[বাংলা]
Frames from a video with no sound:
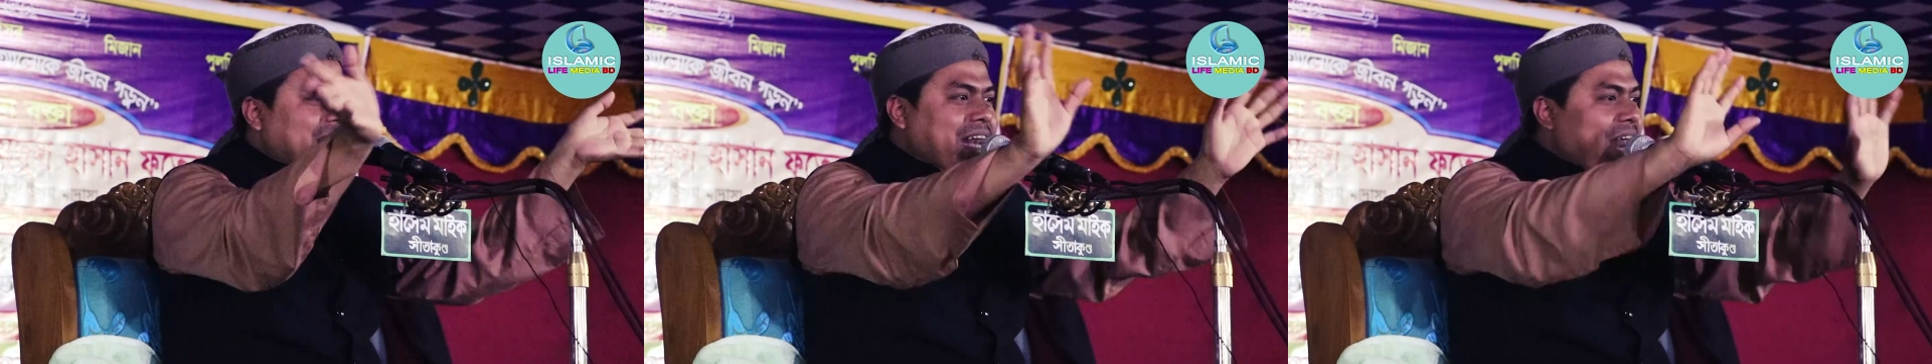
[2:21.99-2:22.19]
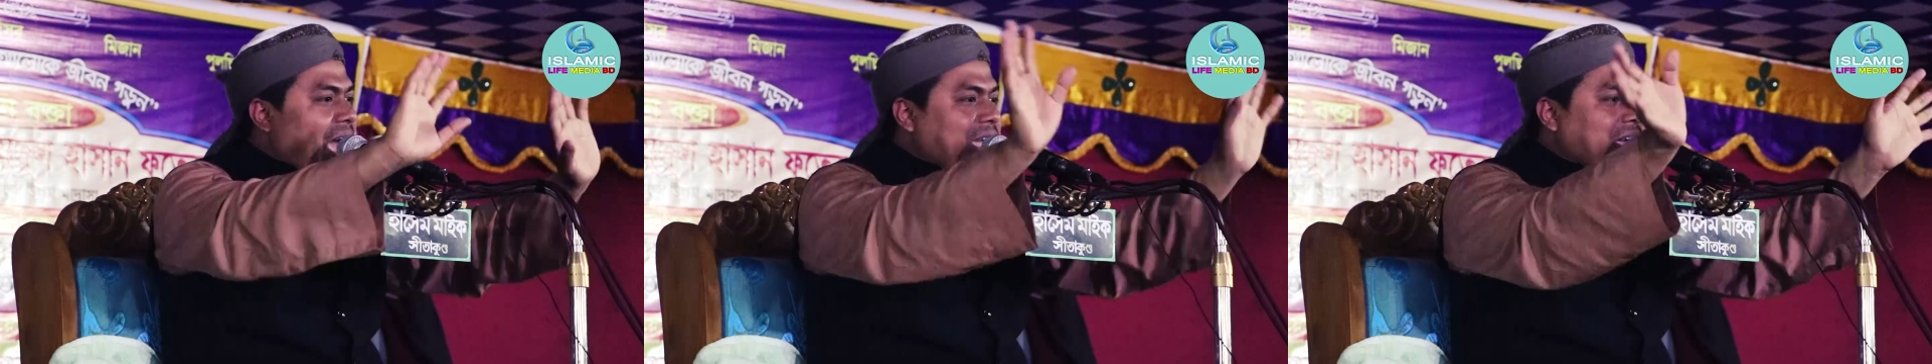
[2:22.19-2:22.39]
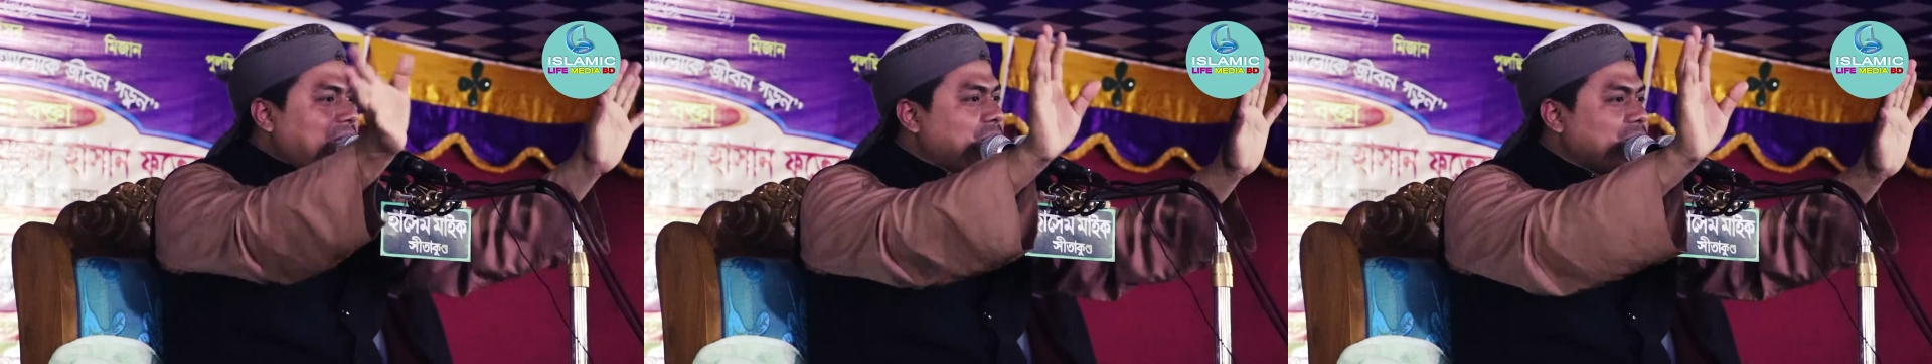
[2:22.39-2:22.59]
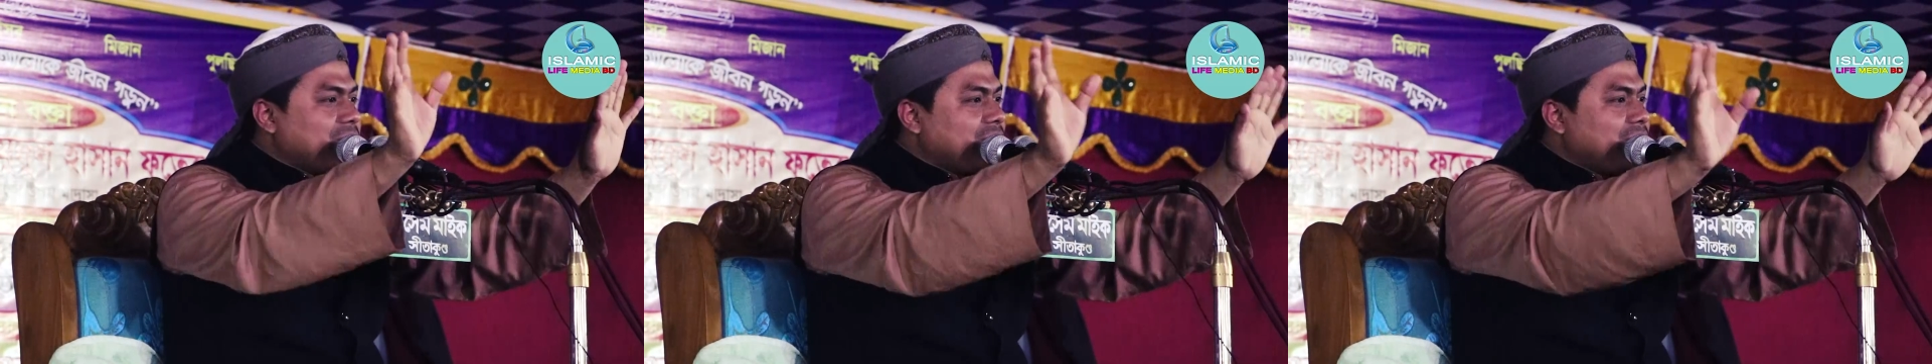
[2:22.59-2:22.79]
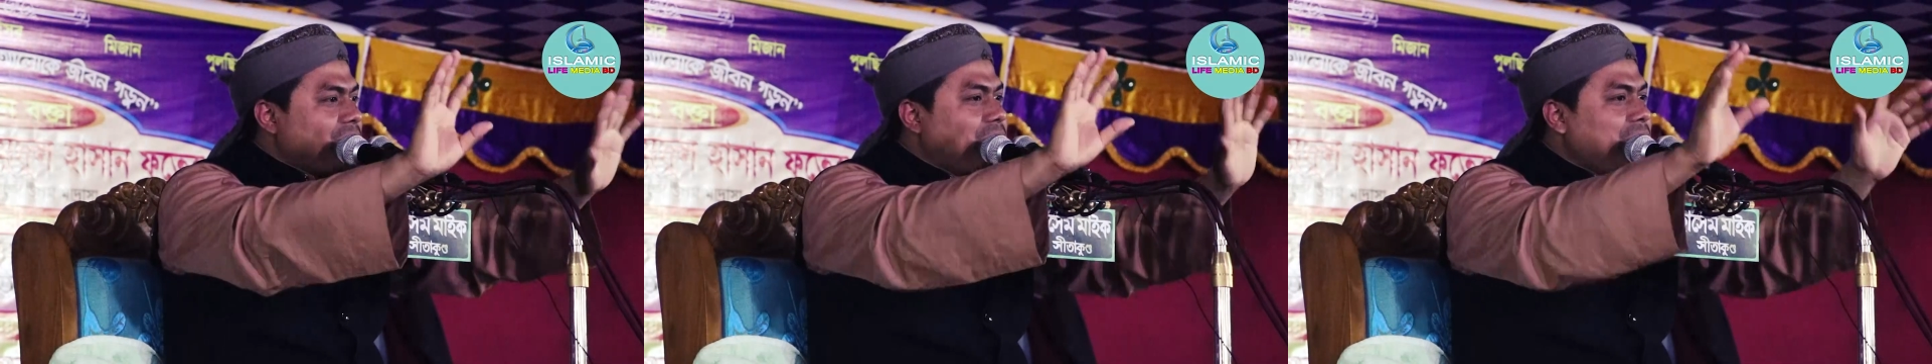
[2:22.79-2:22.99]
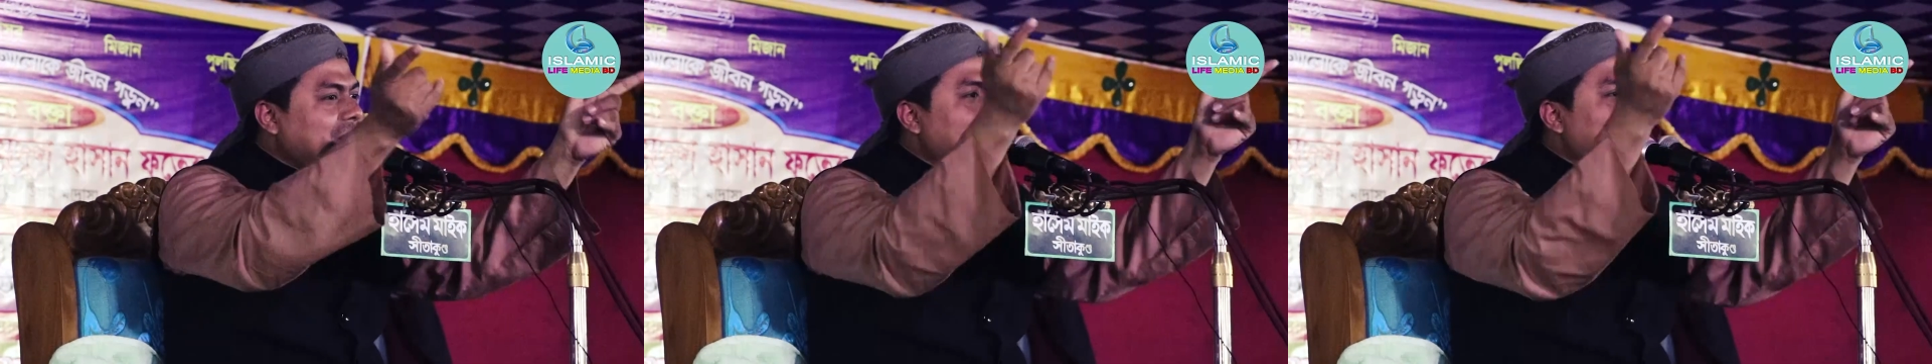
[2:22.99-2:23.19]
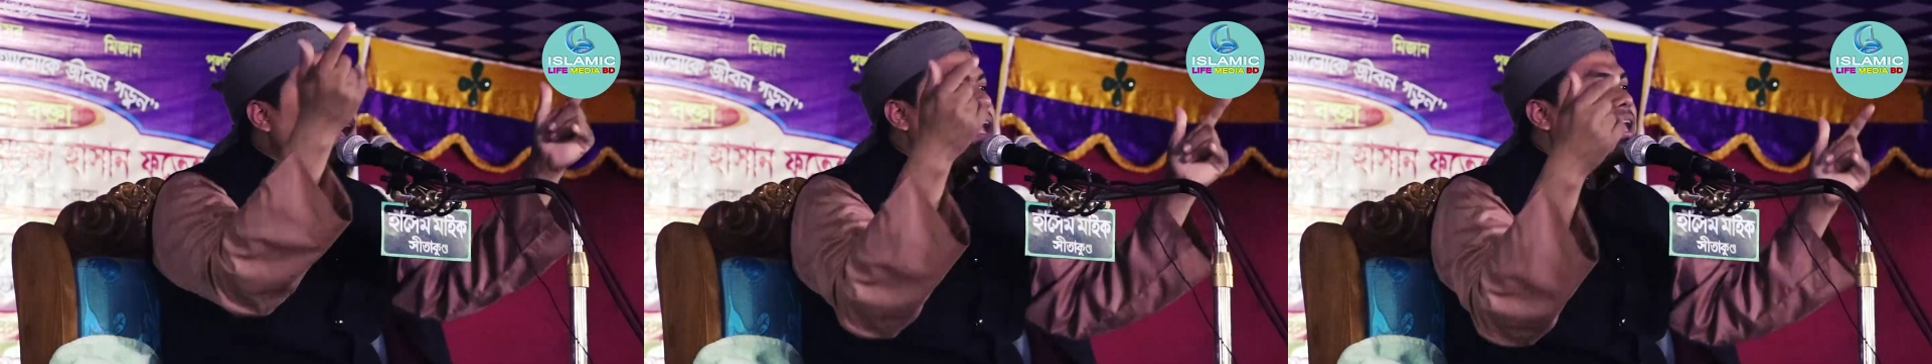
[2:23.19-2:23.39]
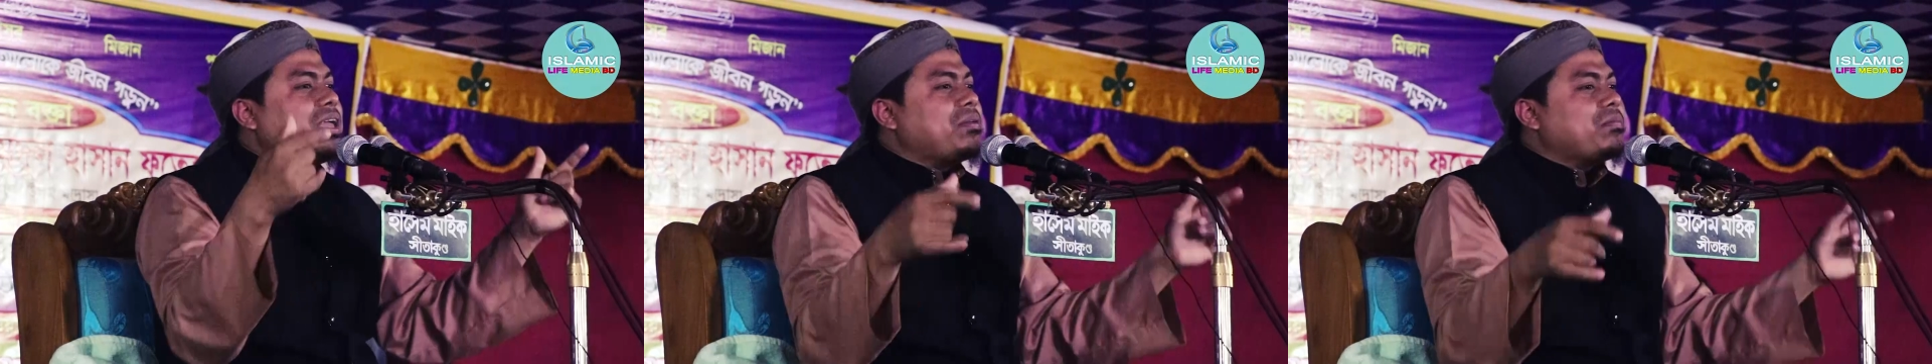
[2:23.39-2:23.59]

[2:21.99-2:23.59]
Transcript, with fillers: কি নাই মিল নাই